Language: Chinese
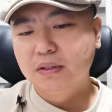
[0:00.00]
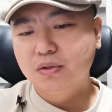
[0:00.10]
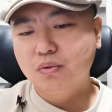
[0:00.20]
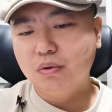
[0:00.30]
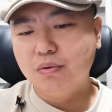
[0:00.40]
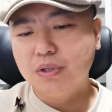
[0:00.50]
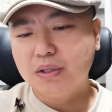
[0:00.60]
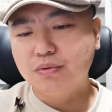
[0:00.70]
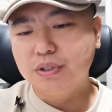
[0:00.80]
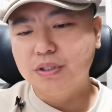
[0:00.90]
中国国
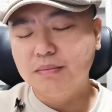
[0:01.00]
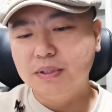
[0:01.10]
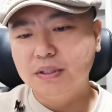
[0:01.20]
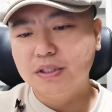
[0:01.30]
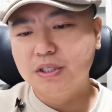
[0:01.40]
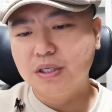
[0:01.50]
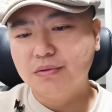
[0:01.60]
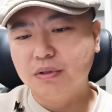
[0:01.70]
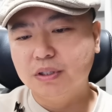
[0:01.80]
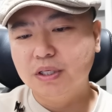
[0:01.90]
家主席习近平呢，
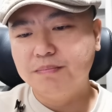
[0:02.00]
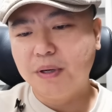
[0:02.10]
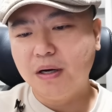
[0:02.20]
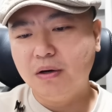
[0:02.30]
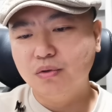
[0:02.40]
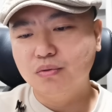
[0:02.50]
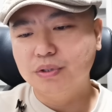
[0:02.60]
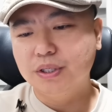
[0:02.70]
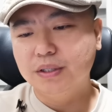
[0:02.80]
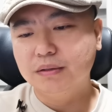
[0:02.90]
签署了第八号主
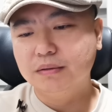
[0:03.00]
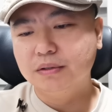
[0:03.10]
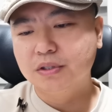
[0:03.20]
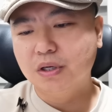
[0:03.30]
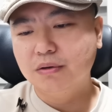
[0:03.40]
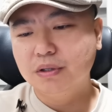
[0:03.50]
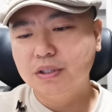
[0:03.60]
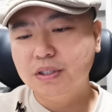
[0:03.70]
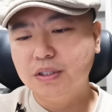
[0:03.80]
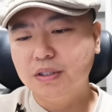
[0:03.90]
席令，赵
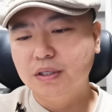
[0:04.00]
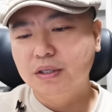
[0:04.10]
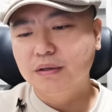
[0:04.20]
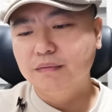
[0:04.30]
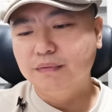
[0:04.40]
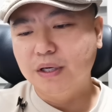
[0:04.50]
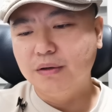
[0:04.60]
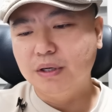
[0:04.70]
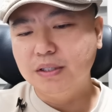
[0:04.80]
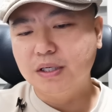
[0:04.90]
乐际。委
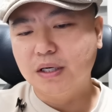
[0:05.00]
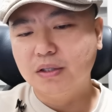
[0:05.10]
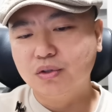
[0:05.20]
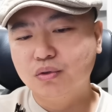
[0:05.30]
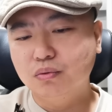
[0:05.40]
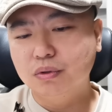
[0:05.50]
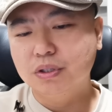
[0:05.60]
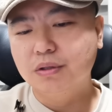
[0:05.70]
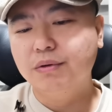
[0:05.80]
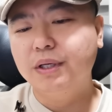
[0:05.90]
员长主
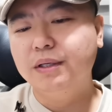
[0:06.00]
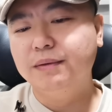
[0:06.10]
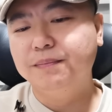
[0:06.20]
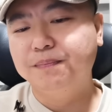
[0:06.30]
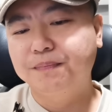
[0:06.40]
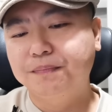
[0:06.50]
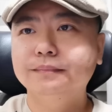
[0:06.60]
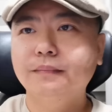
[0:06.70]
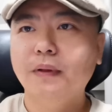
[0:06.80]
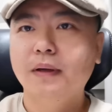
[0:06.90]
持会议。
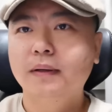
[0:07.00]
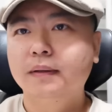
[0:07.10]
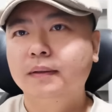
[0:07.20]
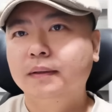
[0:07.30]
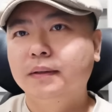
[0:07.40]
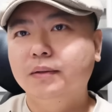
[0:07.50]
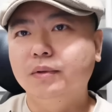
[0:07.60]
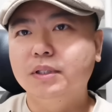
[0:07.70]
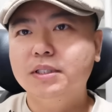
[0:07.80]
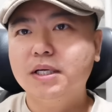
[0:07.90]
我
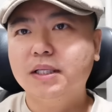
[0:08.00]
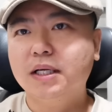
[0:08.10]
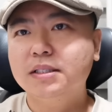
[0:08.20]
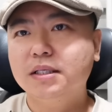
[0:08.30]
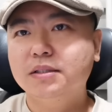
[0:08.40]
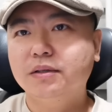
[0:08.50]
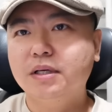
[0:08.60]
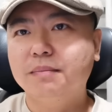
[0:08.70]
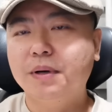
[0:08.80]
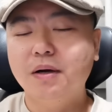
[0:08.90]
呢，先给大家介绍一
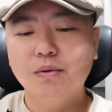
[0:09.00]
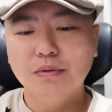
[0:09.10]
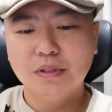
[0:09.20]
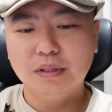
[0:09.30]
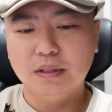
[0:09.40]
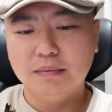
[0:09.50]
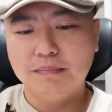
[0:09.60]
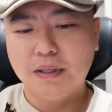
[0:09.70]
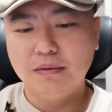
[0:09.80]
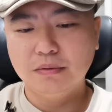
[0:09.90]
下潘功胜啊。
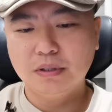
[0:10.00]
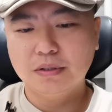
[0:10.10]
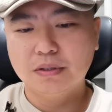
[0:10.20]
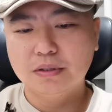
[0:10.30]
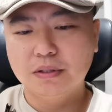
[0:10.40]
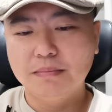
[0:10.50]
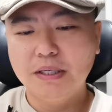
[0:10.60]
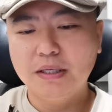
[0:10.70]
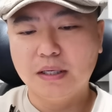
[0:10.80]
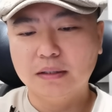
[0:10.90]
潘功胜是人民
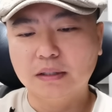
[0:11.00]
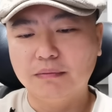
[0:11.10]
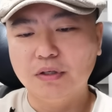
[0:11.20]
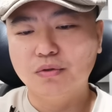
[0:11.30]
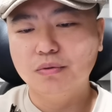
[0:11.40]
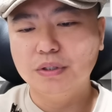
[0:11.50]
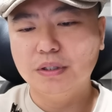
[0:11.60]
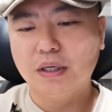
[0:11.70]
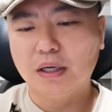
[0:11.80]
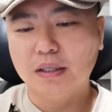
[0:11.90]
银行党委书记、
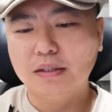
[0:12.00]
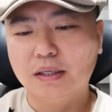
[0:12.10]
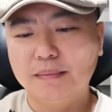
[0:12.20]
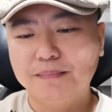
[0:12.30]
行长。